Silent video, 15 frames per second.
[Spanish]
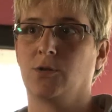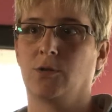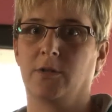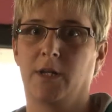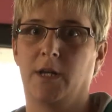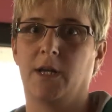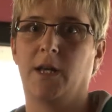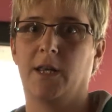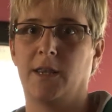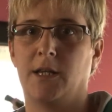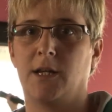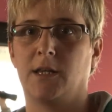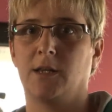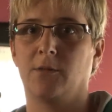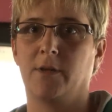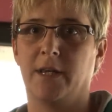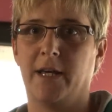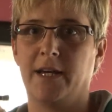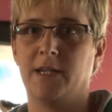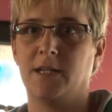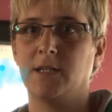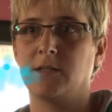donde ir a hacer
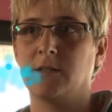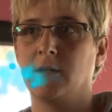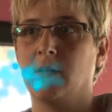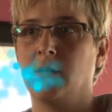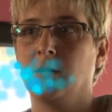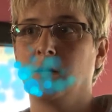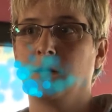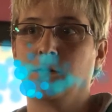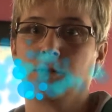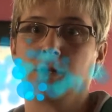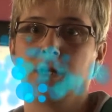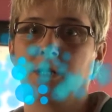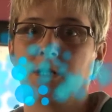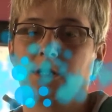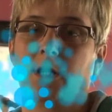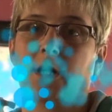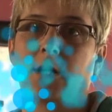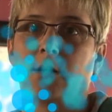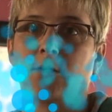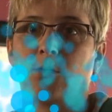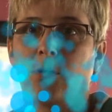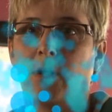actividades, no tienes que estar
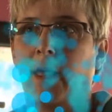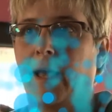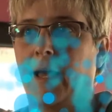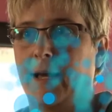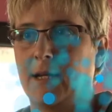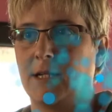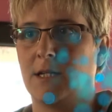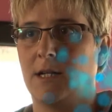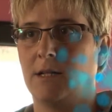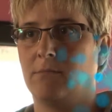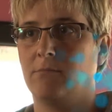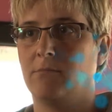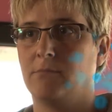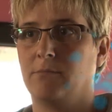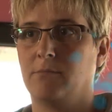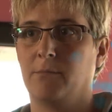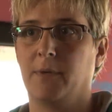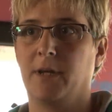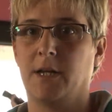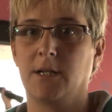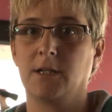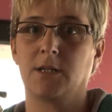todo el día en casa,
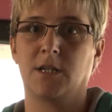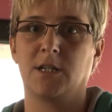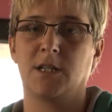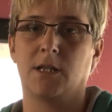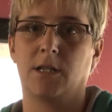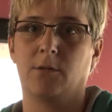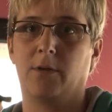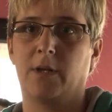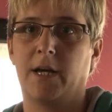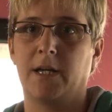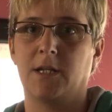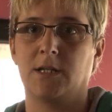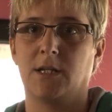también tienes actividades,